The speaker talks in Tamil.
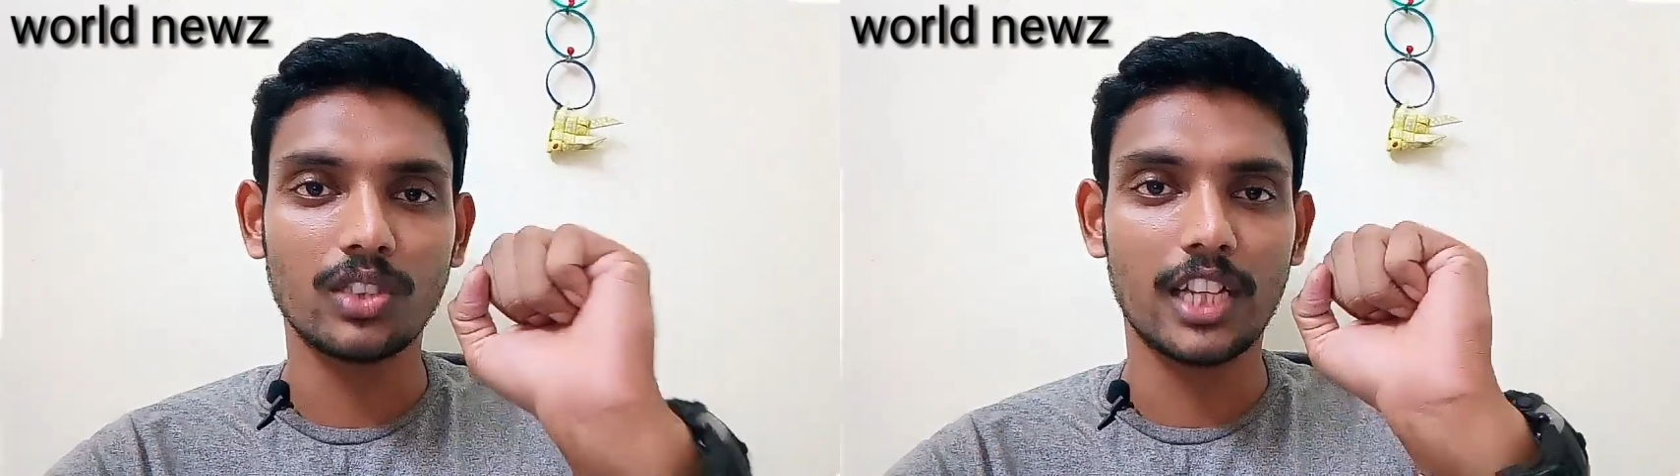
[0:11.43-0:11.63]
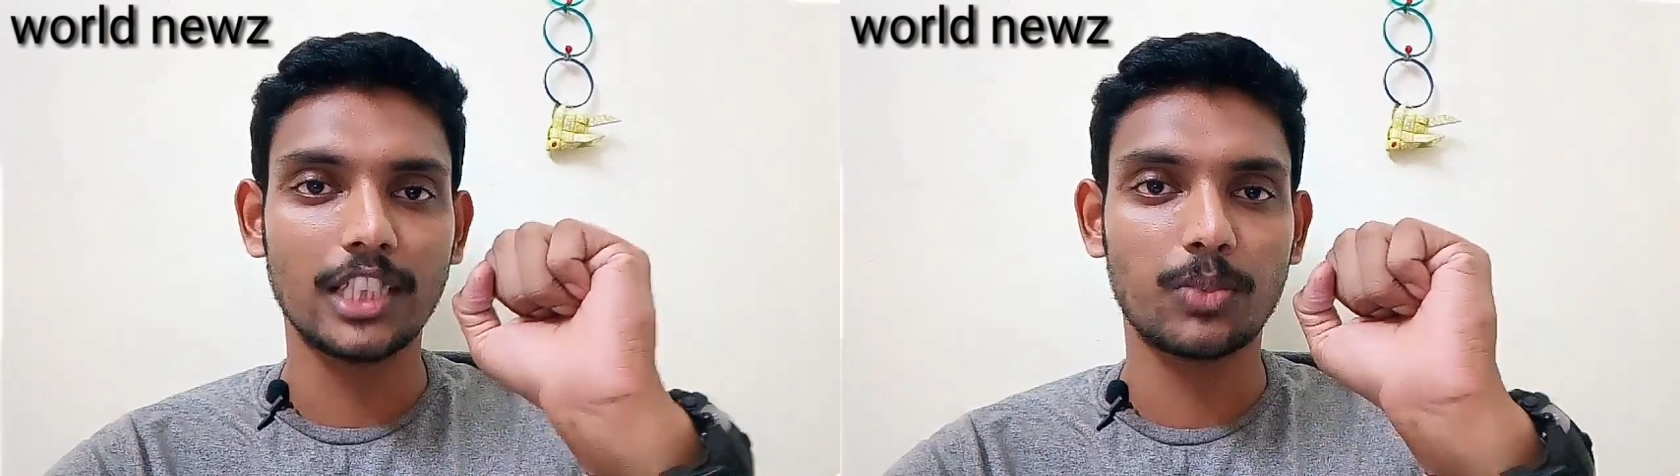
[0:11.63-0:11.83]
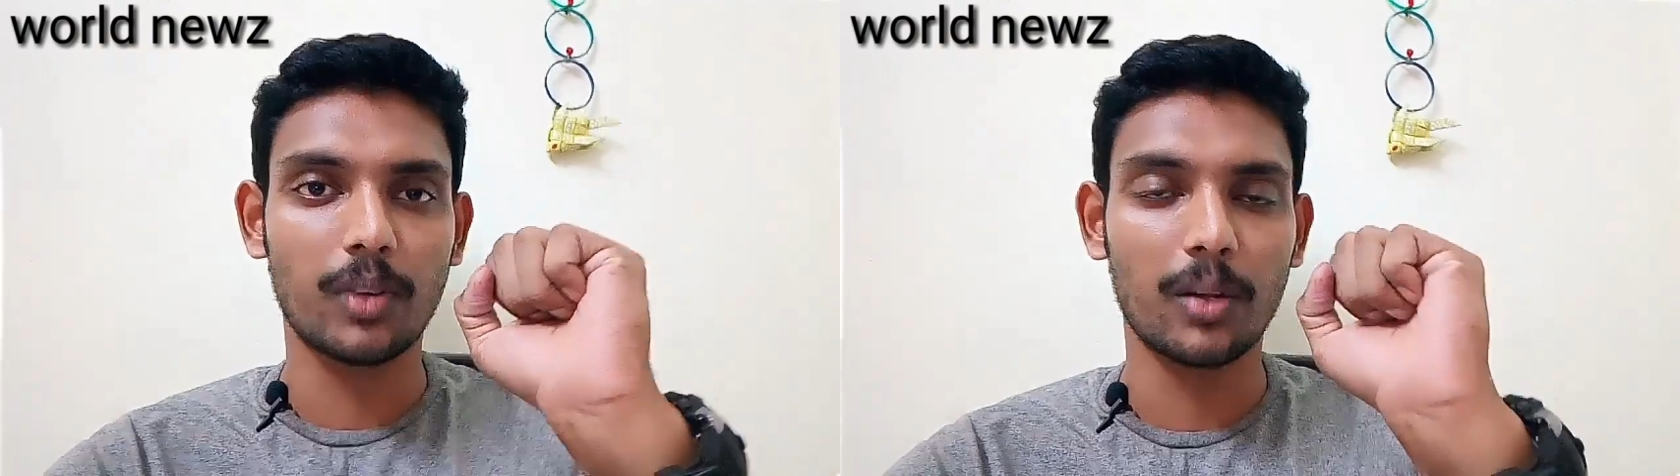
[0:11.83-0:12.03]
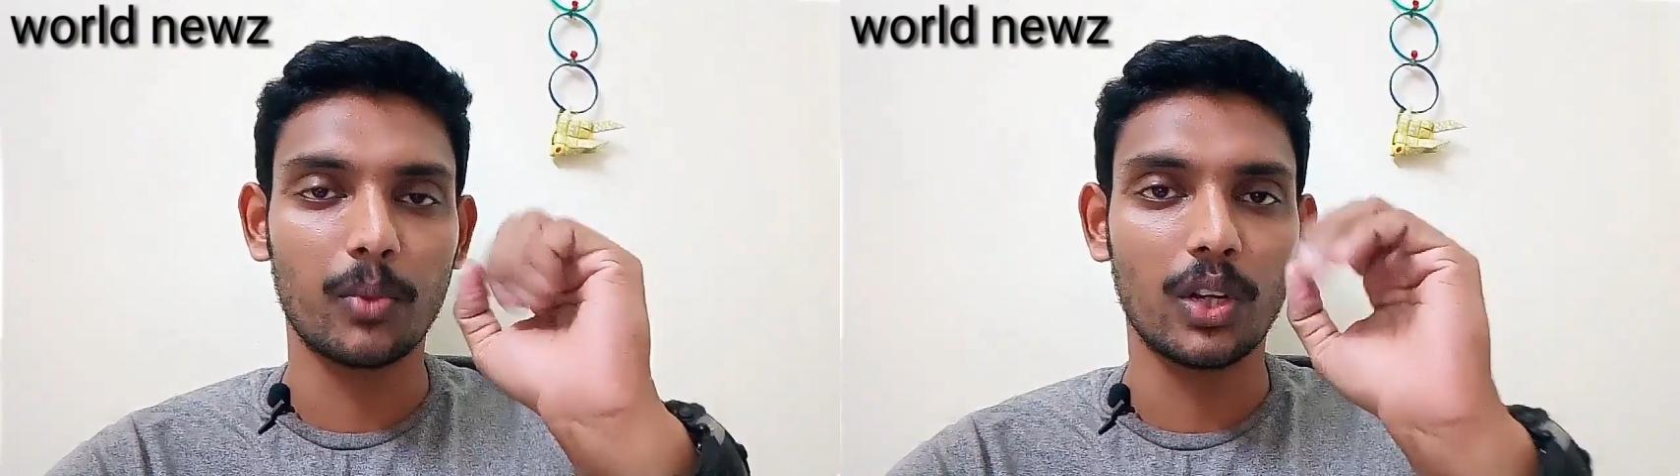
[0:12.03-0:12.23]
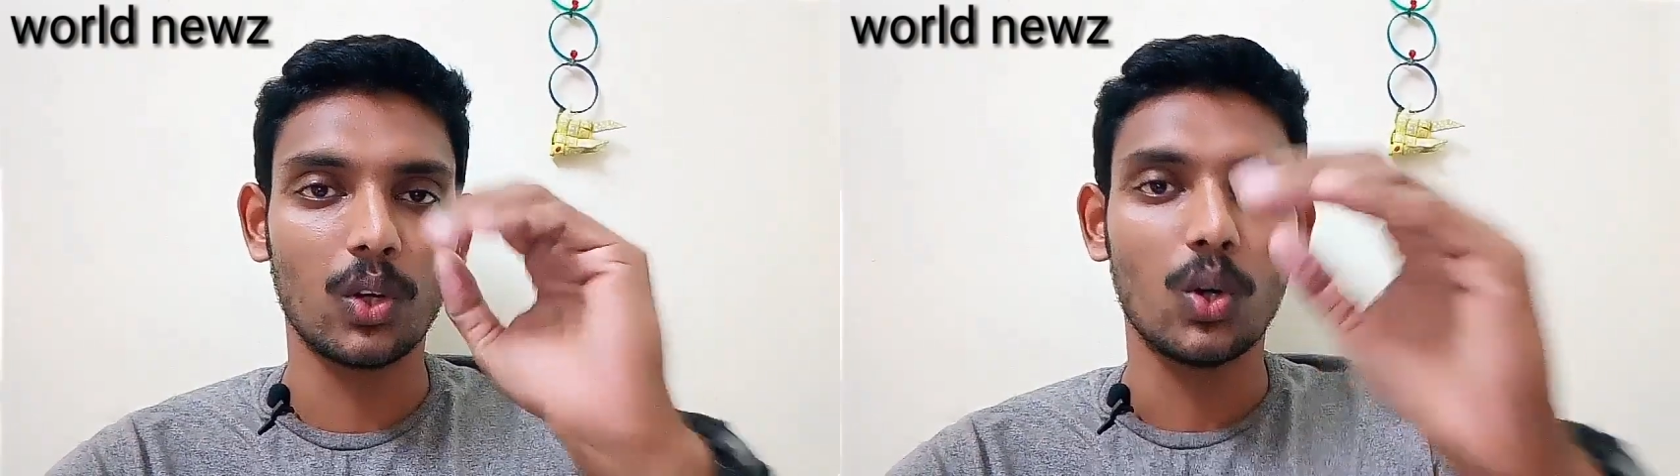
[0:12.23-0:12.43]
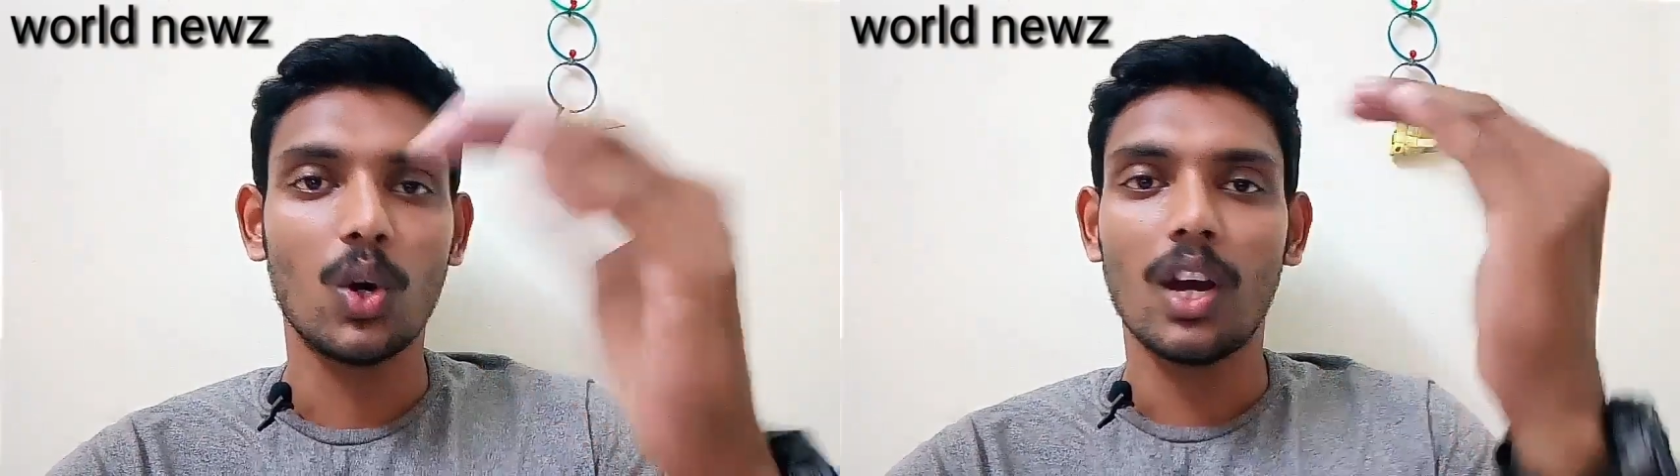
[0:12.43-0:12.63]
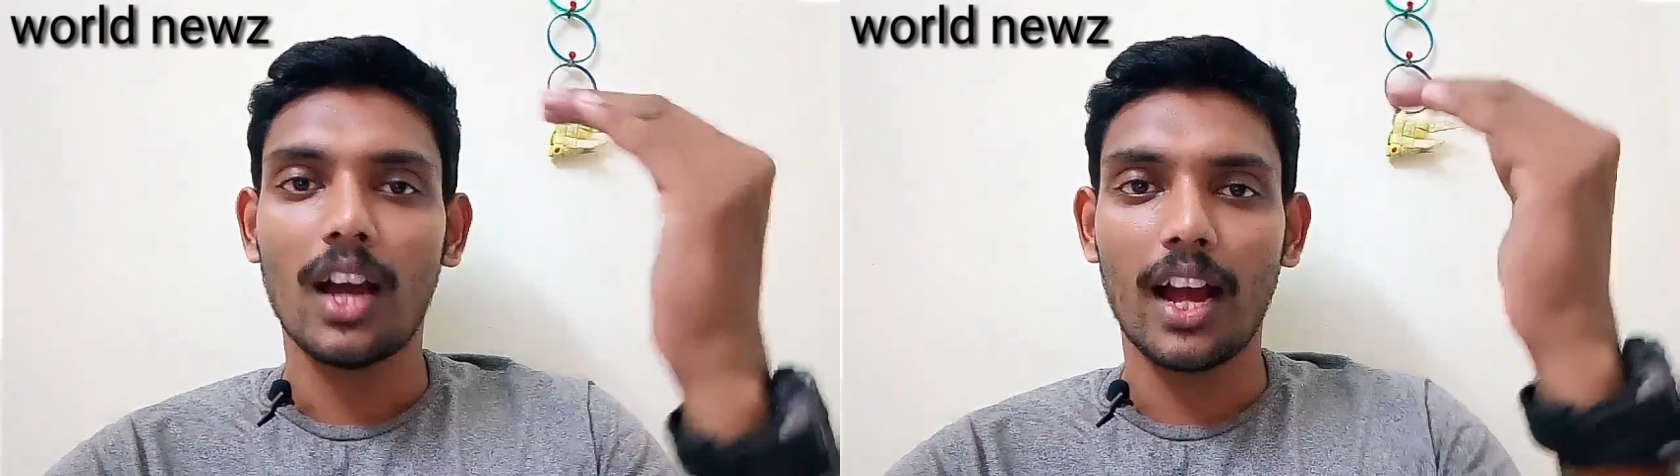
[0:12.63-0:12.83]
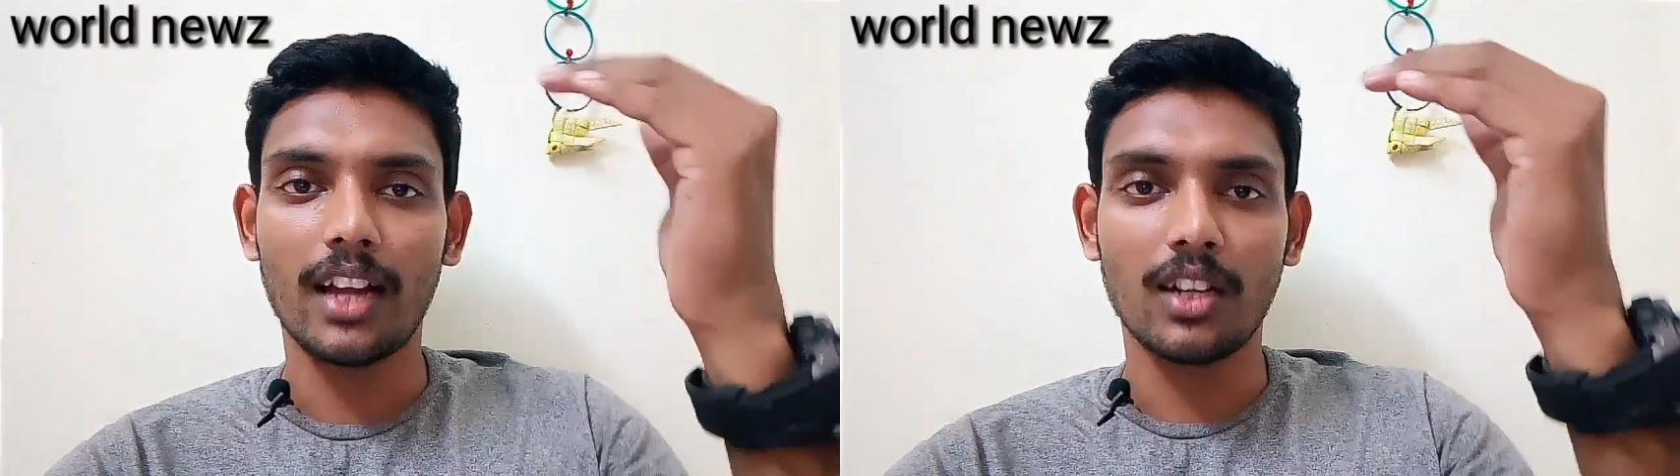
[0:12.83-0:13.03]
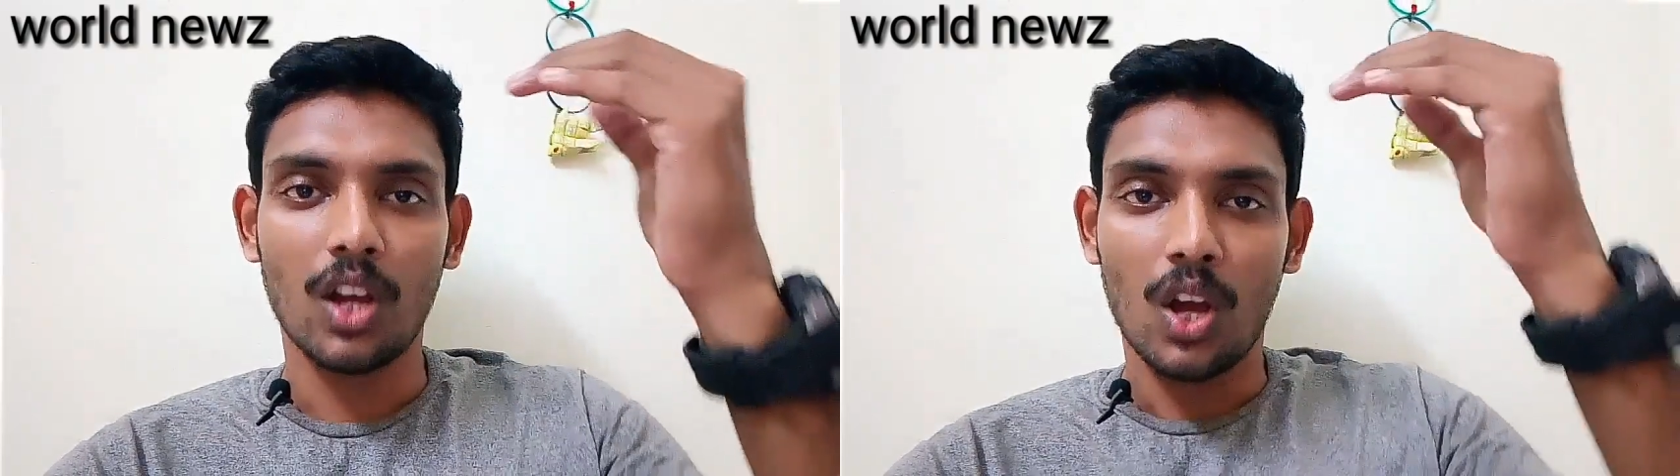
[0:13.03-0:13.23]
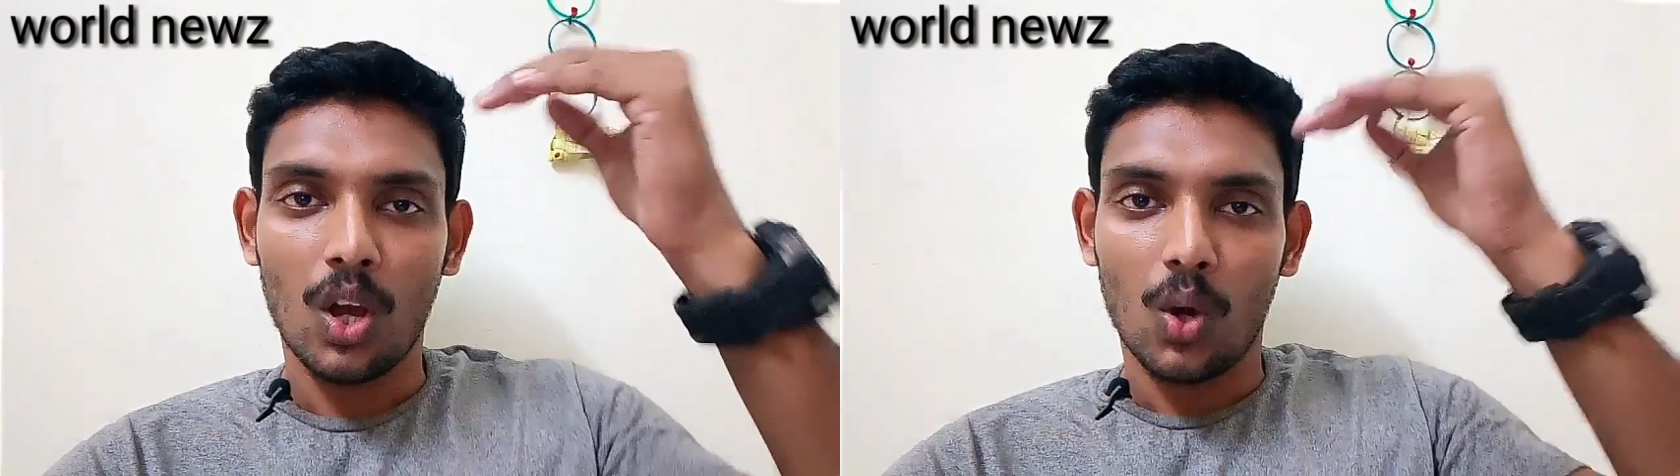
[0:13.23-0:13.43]
சேஞ்ச் பண்ண முடியும் அண்ட்
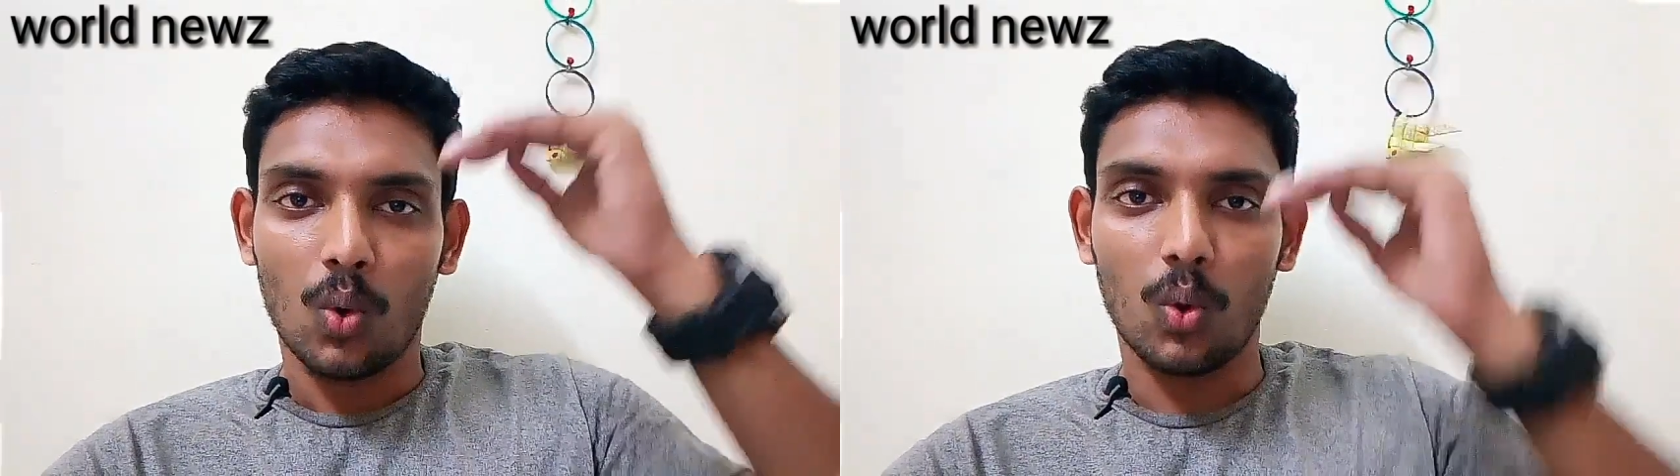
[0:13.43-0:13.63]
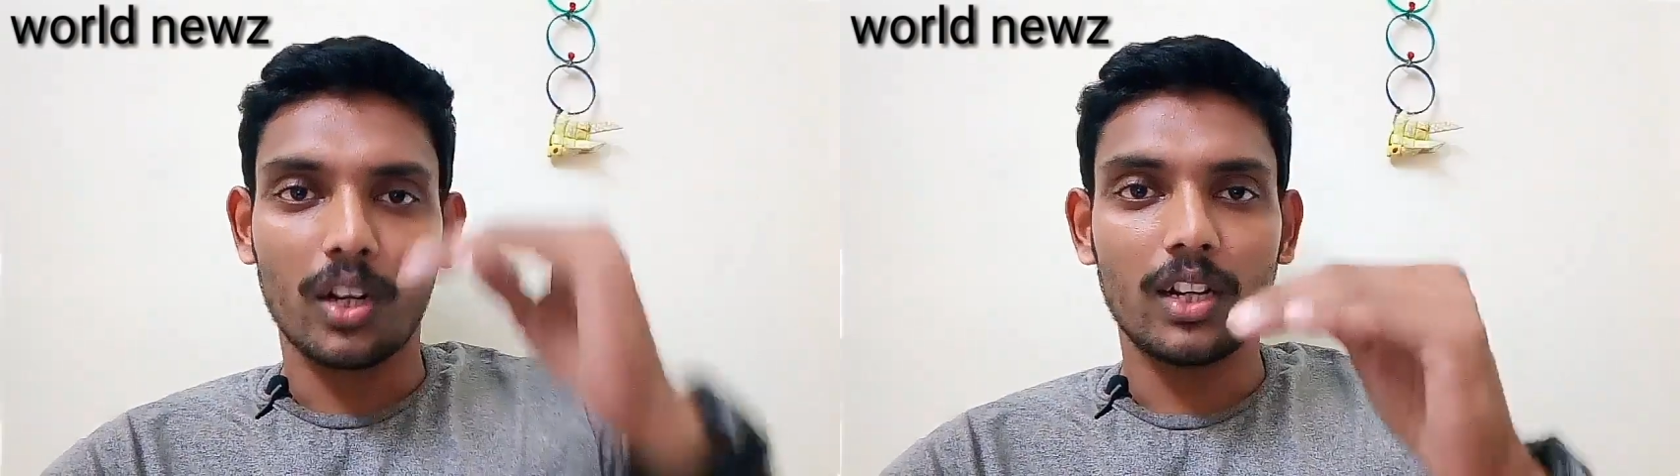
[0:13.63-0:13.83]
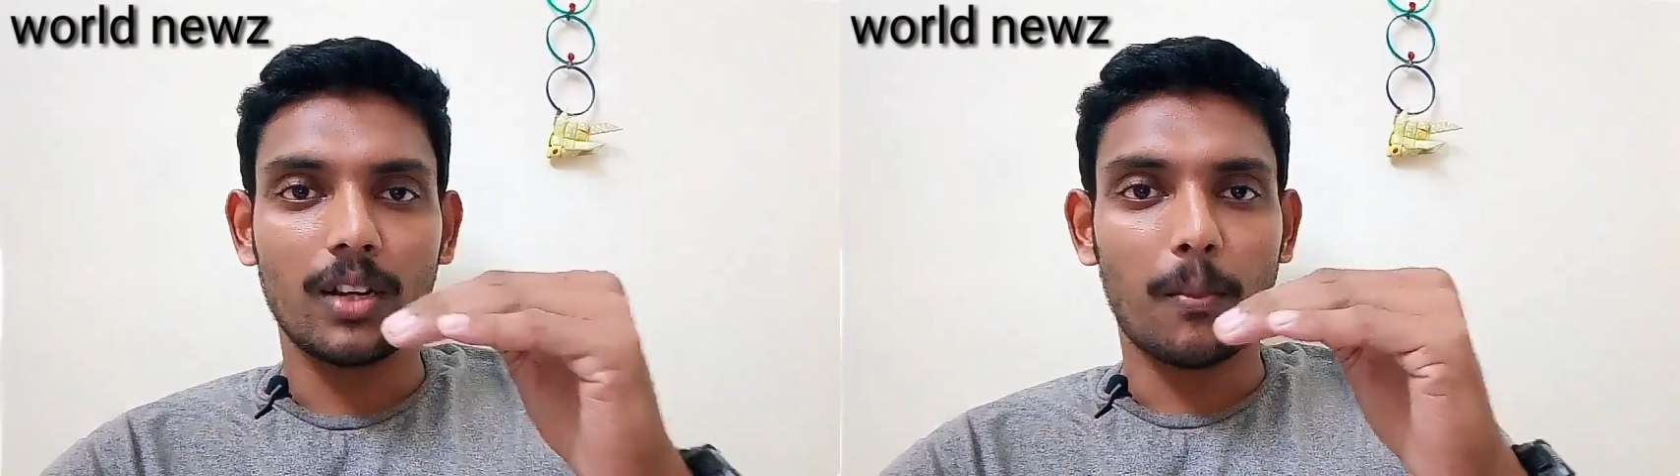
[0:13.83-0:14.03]
ஒரு